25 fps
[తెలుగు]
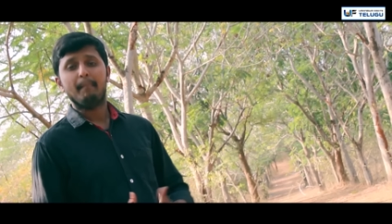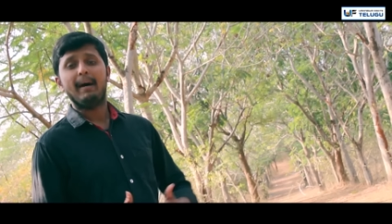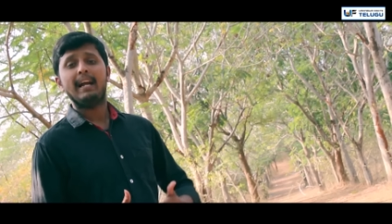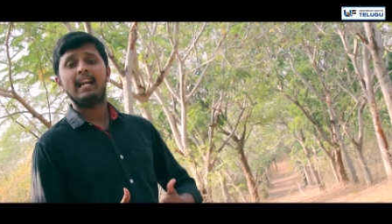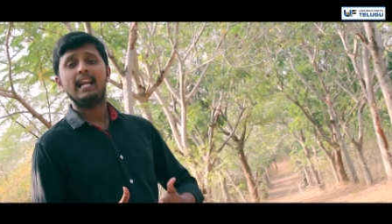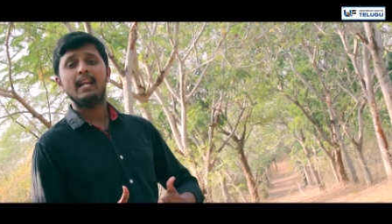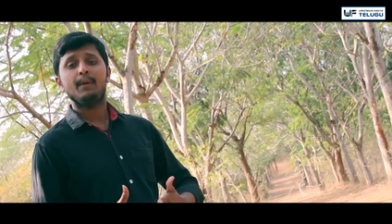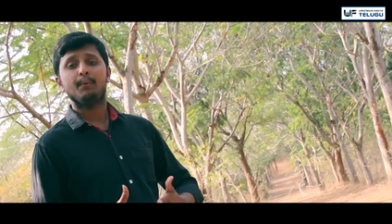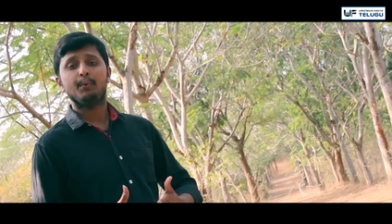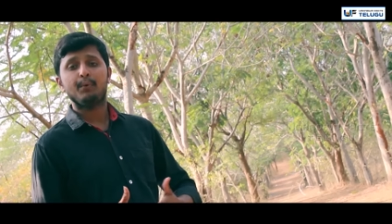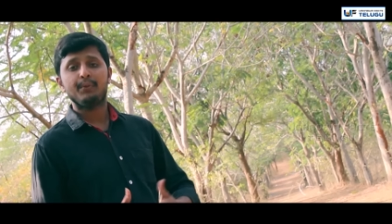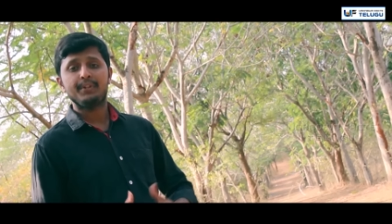
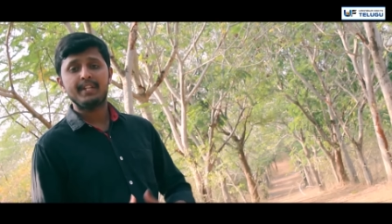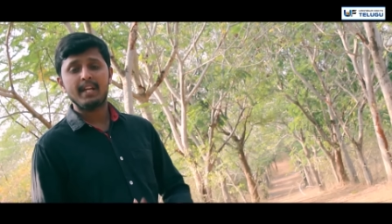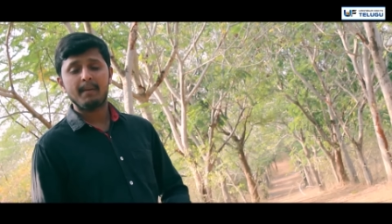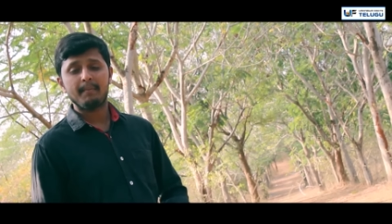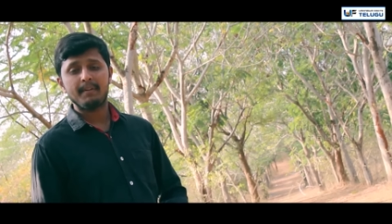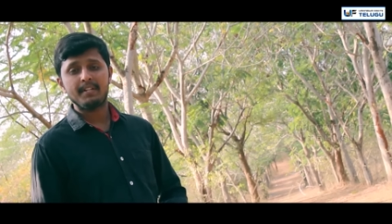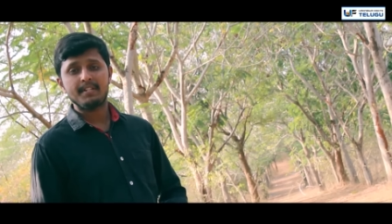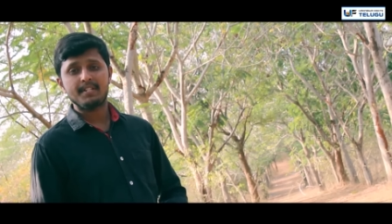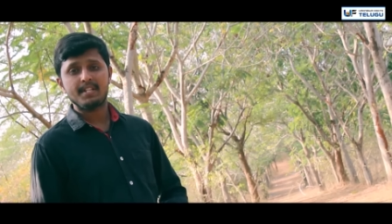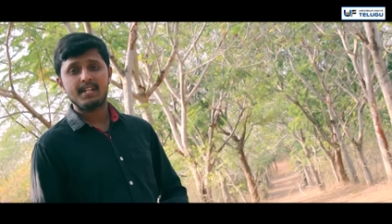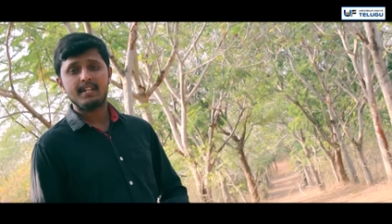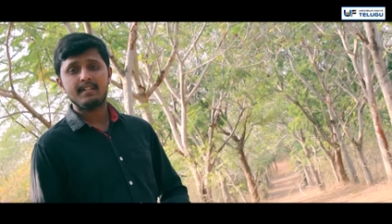మళ్ళీ
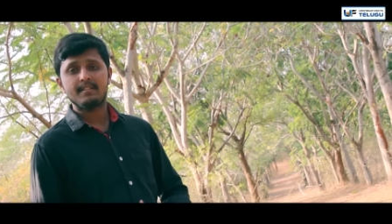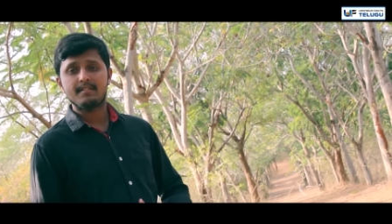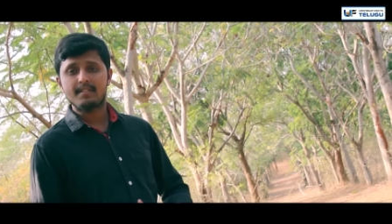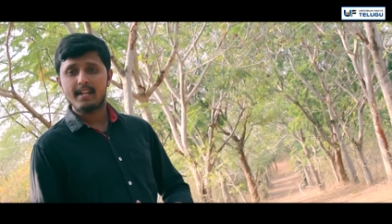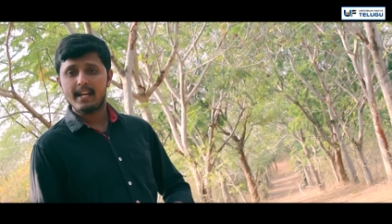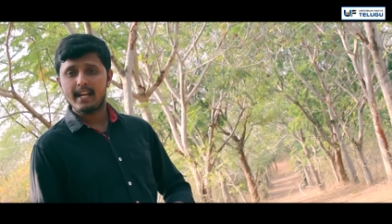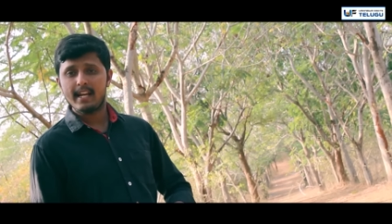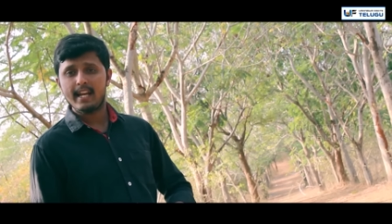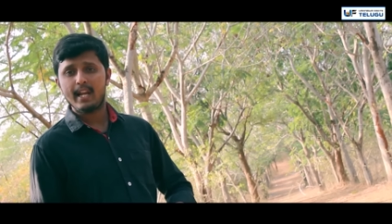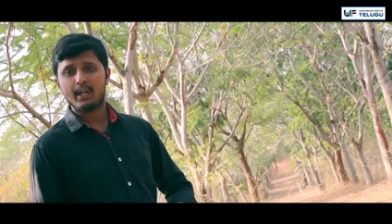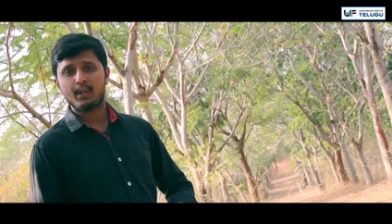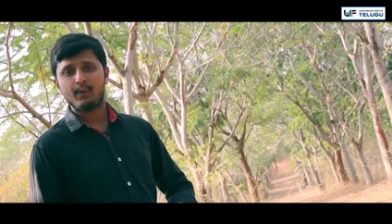ఉద్యమించి
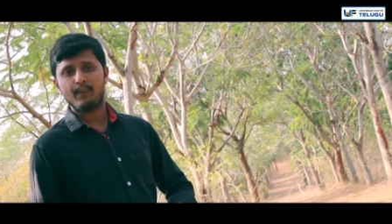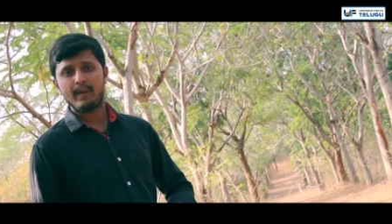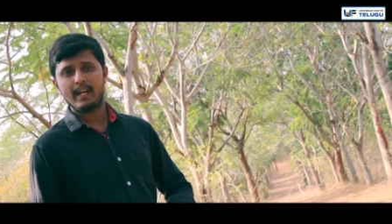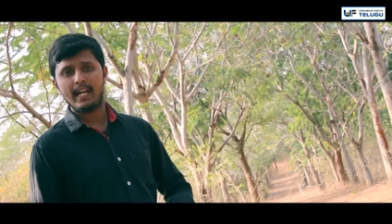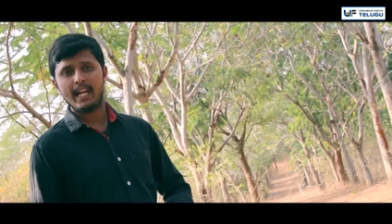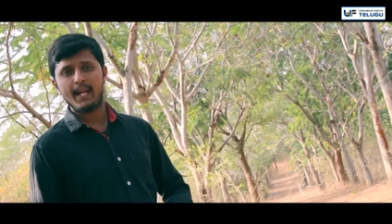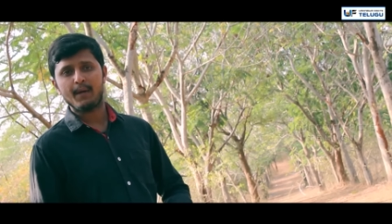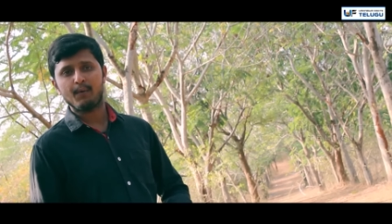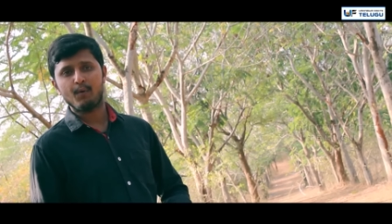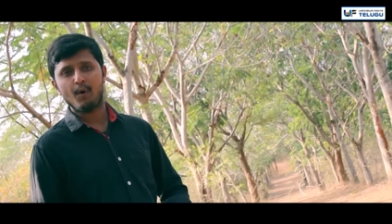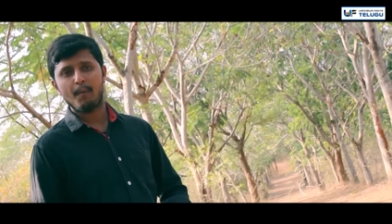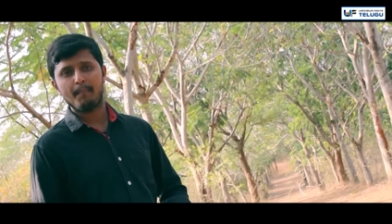జైళ్లకు
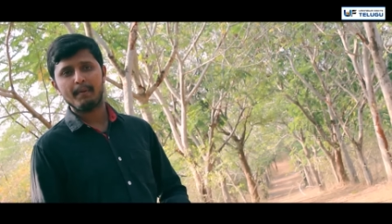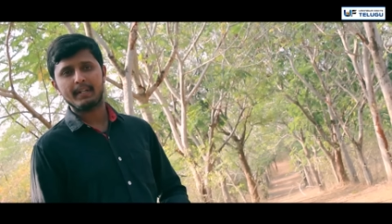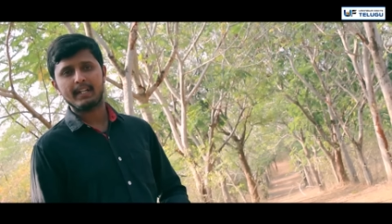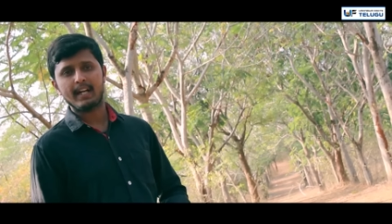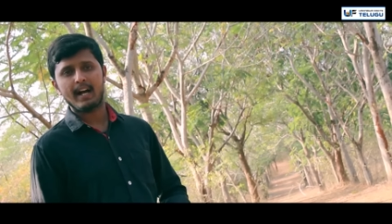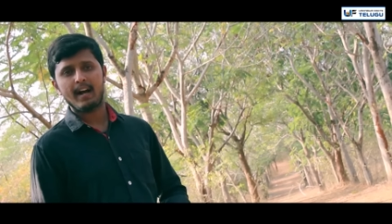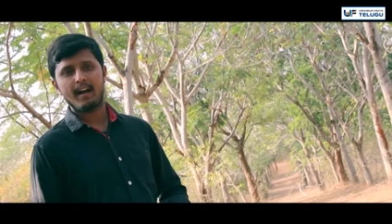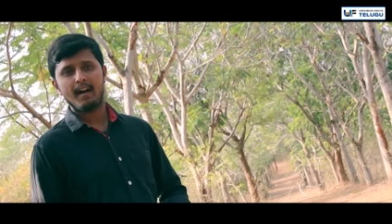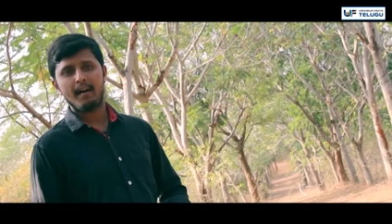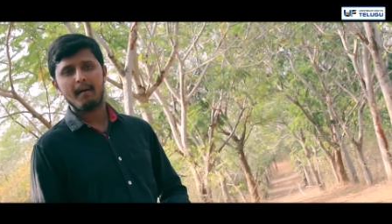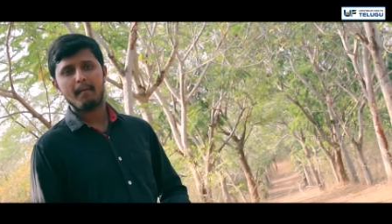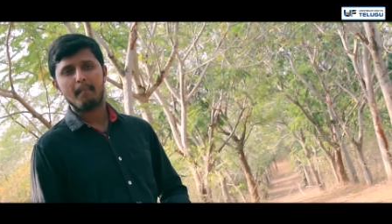వెళ్లే
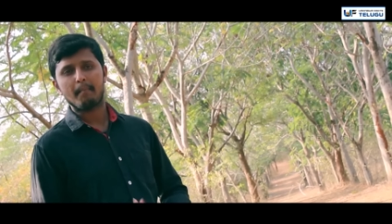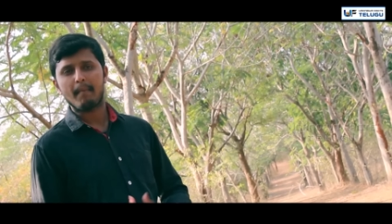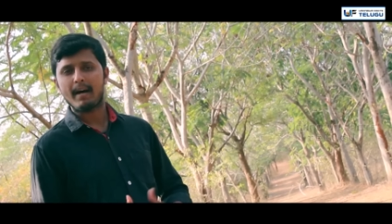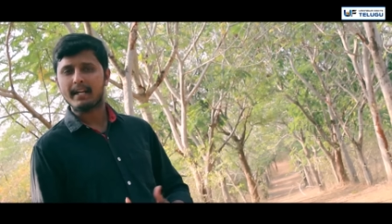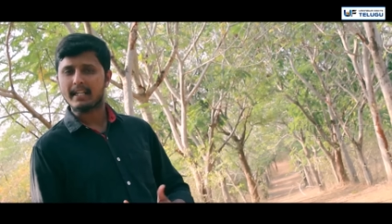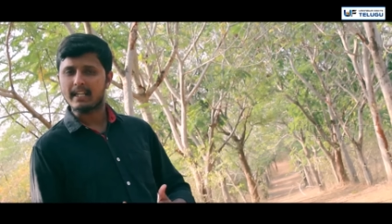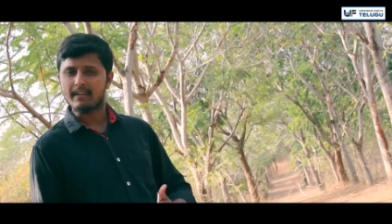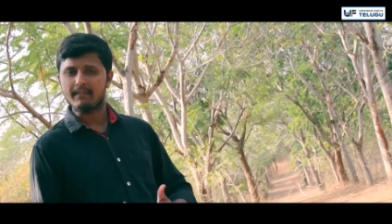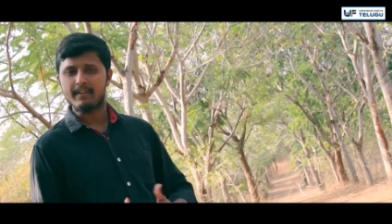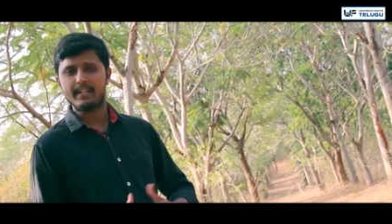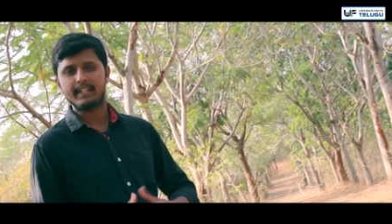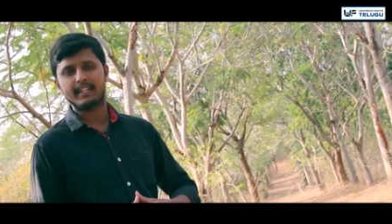ఓపిక
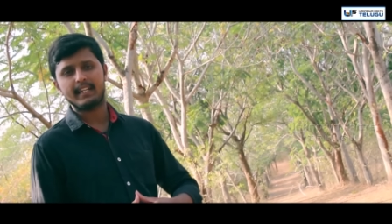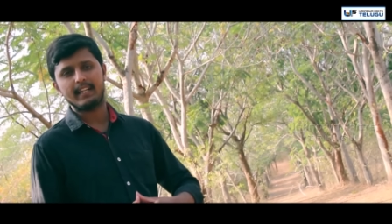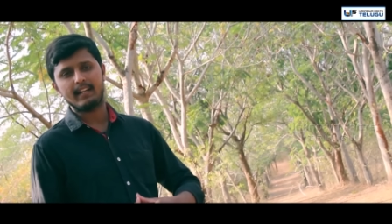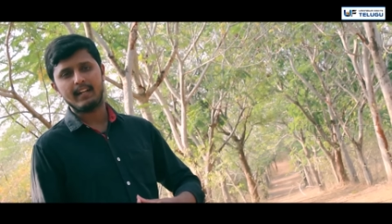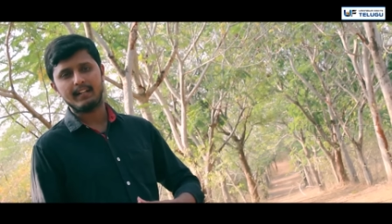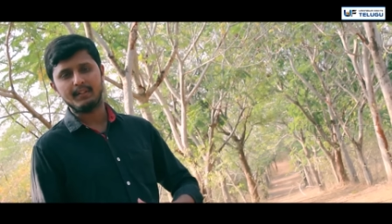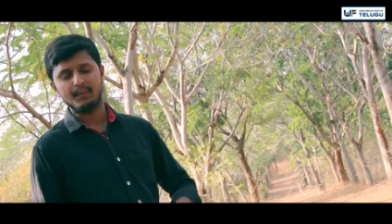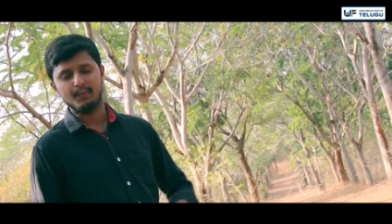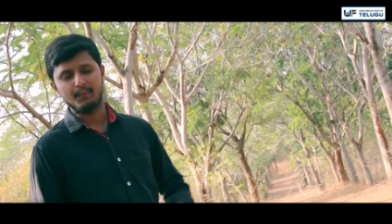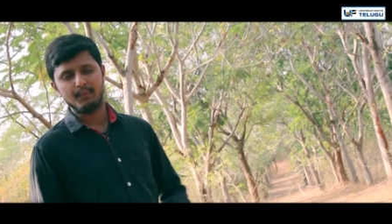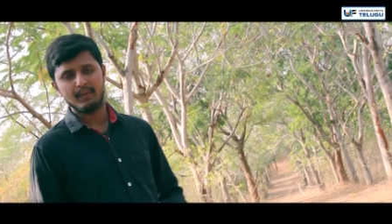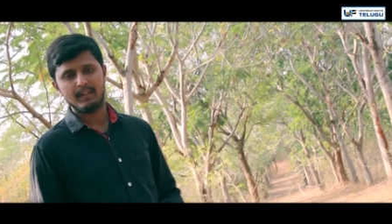మాకెవరికీ
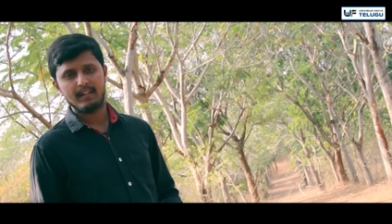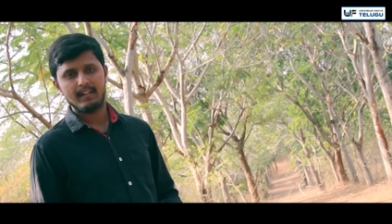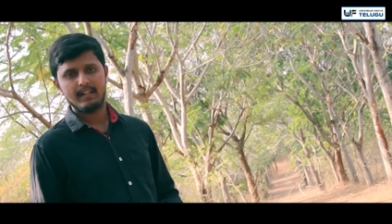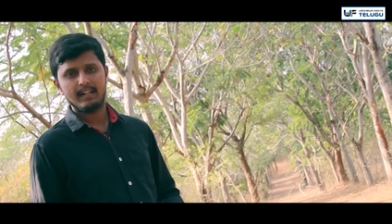లేదు